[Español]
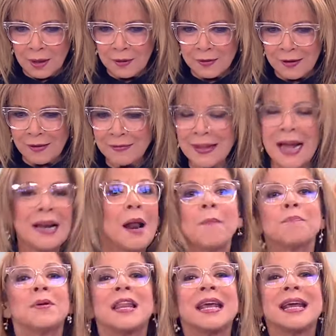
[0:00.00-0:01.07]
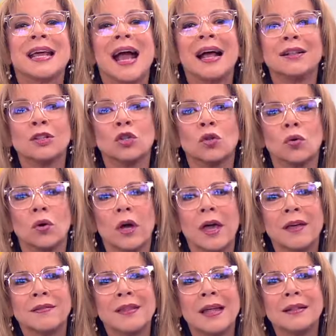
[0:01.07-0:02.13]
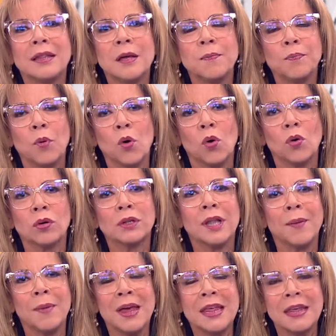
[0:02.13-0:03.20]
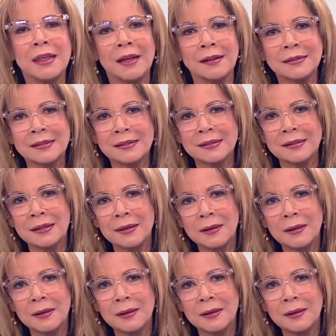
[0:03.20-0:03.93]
se están aplicando este tipo de medidas?